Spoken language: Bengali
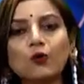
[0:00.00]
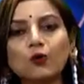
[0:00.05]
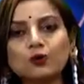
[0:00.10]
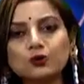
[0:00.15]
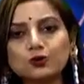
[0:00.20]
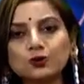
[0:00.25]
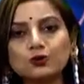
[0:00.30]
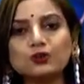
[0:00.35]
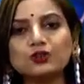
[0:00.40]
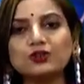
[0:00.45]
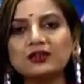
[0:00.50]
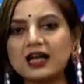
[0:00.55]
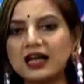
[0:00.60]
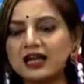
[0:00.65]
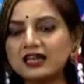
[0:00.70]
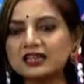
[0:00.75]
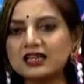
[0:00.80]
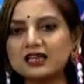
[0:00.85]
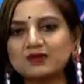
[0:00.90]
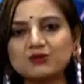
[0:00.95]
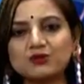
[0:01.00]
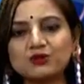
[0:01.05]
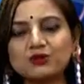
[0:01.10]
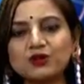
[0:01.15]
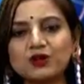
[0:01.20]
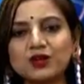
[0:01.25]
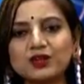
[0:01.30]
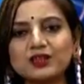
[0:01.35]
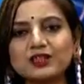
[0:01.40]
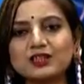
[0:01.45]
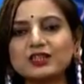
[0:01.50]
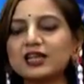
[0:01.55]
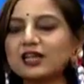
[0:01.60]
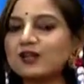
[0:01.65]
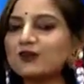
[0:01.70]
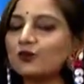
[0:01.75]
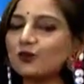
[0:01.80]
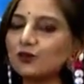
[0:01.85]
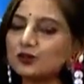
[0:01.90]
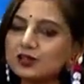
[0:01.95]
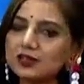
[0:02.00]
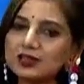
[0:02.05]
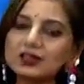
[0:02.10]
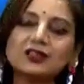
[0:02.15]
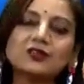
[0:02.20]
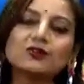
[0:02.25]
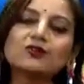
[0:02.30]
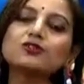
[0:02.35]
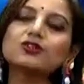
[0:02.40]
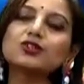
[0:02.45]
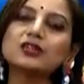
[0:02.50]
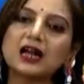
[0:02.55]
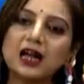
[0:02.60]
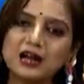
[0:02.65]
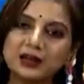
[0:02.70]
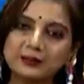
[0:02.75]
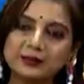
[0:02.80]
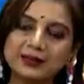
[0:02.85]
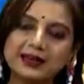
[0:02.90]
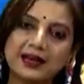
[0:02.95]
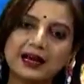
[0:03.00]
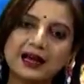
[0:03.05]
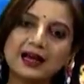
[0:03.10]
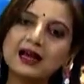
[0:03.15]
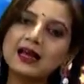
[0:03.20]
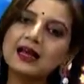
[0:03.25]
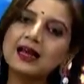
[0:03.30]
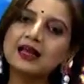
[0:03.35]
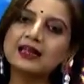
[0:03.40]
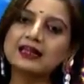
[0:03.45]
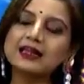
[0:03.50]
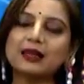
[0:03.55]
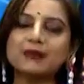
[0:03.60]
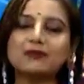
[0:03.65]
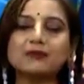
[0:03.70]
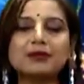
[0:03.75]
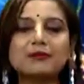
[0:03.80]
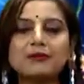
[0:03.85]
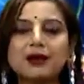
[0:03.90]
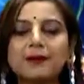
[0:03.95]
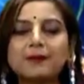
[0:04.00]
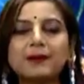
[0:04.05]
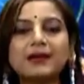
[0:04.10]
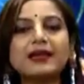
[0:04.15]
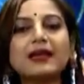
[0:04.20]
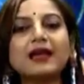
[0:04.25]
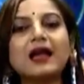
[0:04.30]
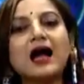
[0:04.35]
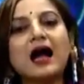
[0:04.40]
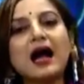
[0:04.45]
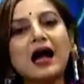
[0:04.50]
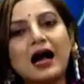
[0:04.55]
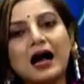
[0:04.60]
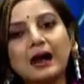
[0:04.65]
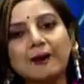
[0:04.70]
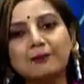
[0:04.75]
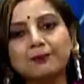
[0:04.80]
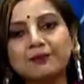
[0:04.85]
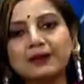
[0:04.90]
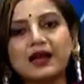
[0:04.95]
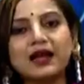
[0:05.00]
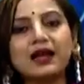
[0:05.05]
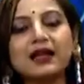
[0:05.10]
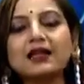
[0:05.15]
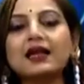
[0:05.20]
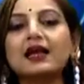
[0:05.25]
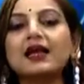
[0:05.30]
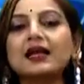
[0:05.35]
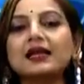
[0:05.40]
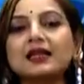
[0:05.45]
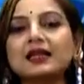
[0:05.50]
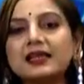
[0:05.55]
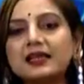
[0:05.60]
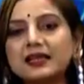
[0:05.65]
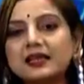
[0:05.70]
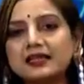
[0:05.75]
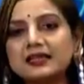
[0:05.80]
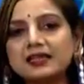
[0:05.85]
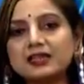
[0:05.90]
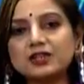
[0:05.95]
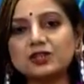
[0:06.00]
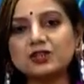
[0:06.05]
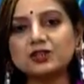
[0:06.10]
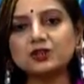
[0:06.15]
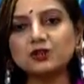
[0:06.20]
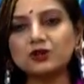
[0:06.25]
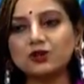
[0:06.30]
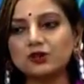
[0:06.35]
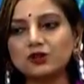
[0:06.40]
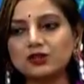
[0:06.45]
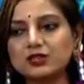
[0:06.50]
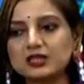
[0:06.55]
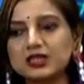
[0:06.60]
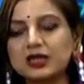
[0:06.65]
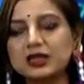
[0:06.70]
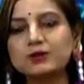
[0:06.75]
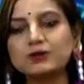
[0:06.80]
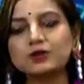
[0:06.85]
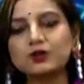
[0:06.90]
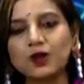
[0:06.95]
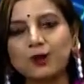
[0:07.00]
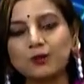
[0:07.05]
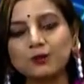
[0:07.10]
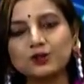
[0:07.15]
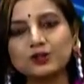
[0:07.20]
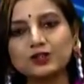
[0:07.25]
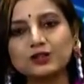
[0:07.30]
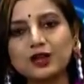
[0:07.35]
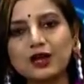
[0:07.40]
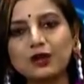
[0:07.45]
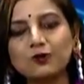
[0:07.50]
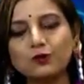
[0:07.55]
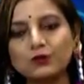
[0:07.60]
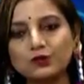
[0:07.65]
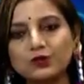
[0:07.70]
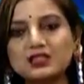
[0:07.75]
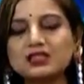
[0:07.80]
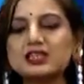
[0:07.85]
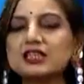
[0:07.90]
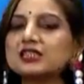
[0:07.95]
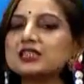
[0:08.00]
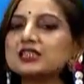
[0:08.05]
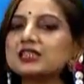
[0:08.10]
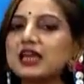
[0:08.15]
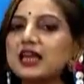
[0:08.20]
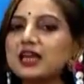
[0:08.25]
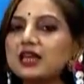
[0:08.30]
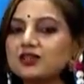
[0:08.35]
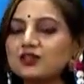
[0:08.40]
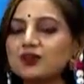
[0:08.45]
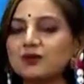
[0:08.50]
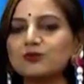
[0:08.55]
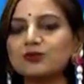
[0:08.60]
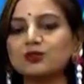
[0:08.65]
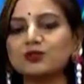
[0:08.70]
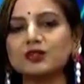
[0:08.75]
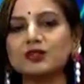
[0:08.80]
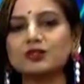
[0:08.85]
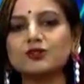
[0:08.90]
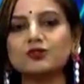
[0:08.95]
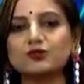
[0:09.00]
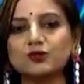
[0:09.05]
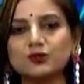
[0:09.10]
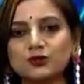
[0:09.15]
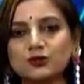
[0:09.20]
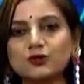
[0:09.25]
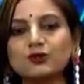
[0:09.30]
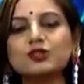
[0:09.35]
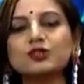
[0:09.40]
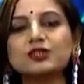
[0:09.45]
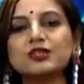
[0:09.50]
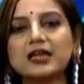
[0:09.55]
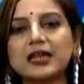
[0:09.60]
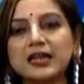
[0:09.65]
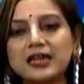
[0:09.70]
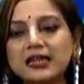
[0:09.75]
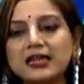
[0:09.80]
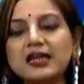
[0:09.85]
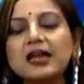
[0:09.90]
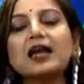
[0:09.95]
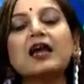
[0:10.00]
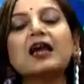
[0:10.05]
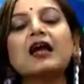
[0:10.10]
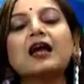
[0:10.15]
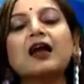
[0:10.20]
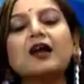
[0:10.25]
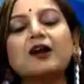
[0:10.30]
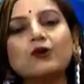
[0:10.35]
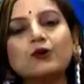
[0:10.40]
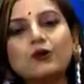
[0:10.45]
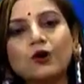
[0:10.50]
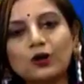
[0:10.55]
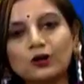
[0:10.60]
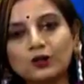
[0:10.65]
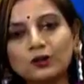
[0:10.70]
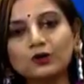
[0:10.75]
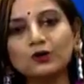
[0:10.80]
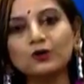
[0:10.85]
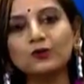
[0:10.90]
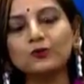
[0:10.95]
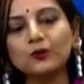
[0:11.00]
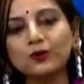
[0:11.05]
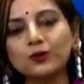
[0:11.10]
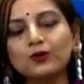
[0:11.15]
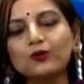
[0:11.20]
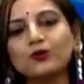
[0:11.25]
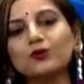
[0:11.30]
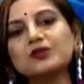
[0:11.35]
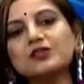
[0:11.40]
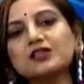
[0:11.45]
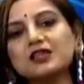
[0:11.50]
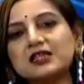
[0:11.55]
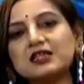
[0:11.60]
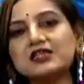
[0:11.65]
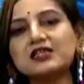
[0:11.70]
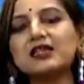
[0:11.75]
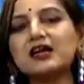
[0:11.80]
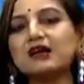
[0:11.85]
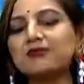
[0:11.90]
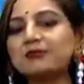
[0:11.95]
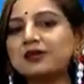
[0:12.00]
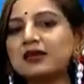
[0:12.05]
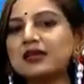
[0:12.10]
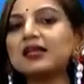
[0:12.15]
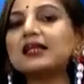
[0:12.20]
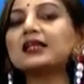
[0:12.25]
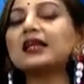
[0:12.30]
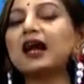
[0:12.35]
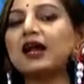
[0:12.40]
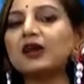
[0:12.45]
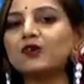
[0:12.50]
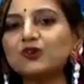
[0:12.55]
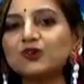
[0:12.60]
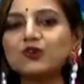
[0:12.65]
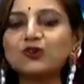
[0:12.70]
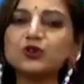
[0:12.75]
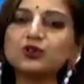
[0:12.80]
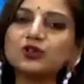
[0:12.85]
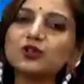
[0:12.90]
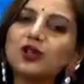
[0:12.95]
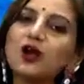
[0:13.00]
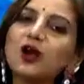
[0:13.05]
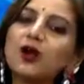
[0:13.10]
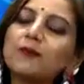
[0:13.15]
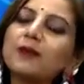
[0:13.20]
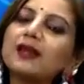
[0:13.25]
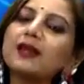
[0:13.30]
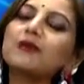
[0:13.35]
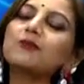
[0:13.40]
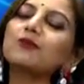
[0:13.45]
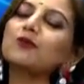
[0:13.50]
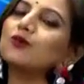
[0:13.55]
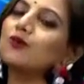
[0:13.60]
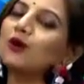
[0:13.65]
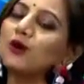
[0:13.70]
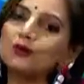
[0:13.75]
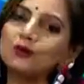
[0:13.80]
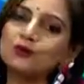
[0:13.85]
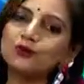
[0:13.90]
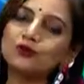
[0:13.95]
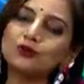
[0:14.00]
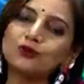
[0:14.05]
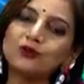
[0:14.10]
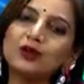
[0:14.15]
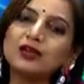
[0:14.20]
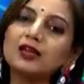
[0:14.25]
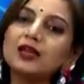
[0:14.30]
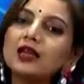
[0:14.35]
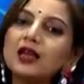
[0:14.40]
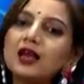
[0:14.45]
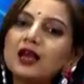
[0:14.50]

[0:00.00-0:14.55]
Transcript: ওষুধ না সেবন করেন সেই রোগটি কিন্তু সারবে না তেমনিভাবেই আপনার নির্দিষ্ট যে সমস্যা হচ্ছে সেই সমস্যার জন্য যেই রত্ন প্রয়োজন সেটি আপনাকে ধারণ করতে হবে এবং অবশ্যই